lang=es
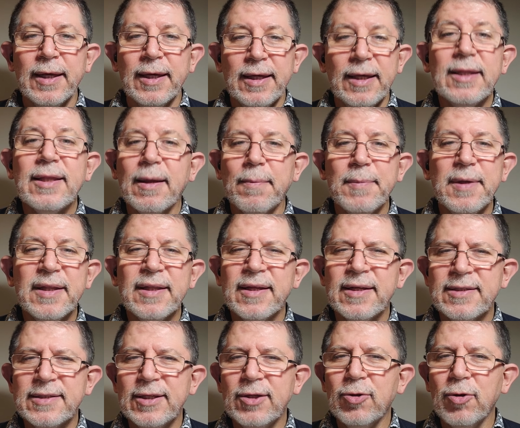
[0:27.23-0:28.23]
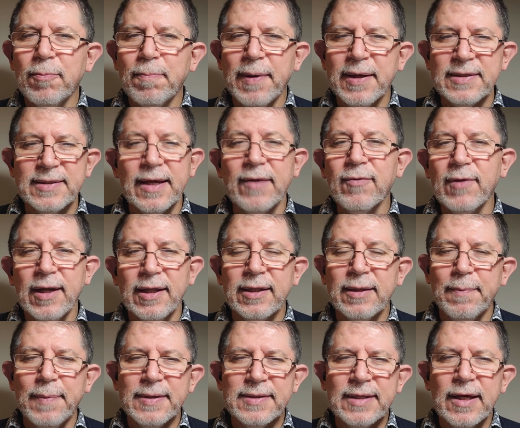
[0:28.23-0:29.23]
y también en el siglo pasado, el
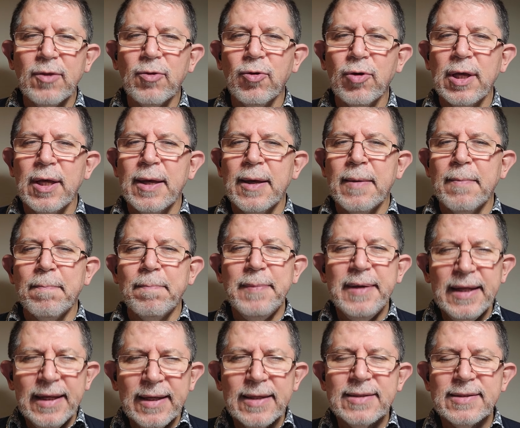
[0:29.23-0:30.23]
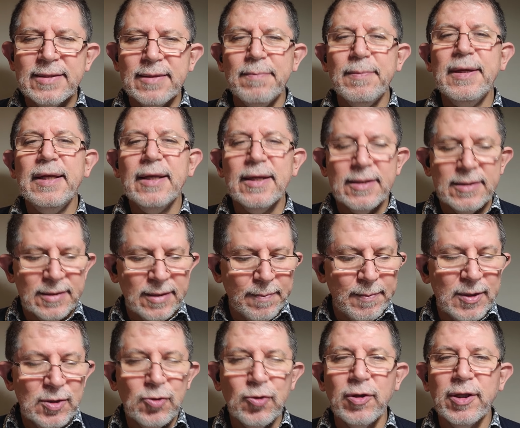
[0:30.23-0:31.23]
antepasado, Miles y miles de
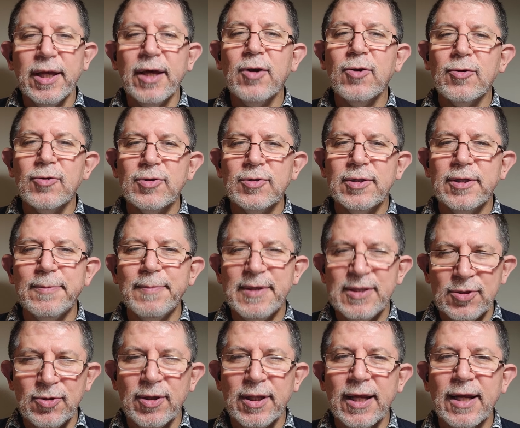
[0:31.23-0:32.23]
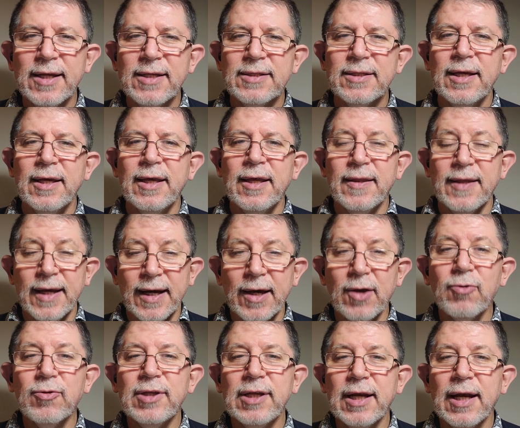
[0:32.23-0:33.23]
misioneros y misioneras
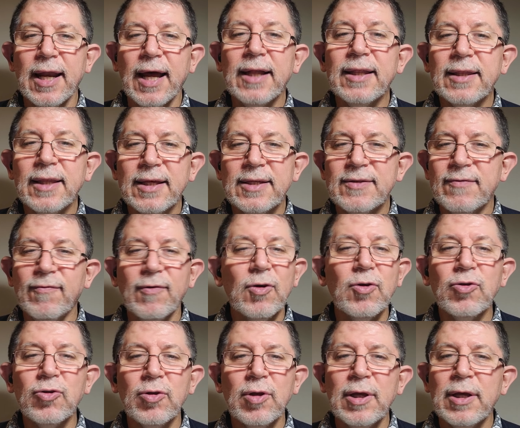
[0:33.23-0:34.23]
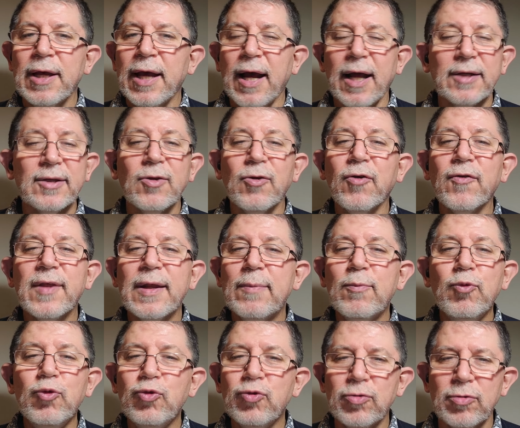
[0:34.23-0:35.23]
dejaron Irlanda y se fueron alrededor del
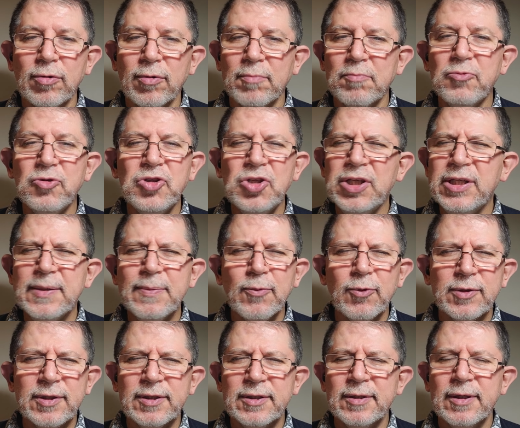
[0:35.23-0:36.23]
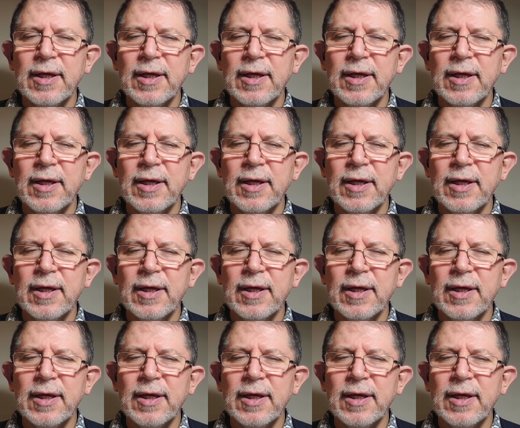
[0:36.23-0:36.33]
mundo. Muchísimos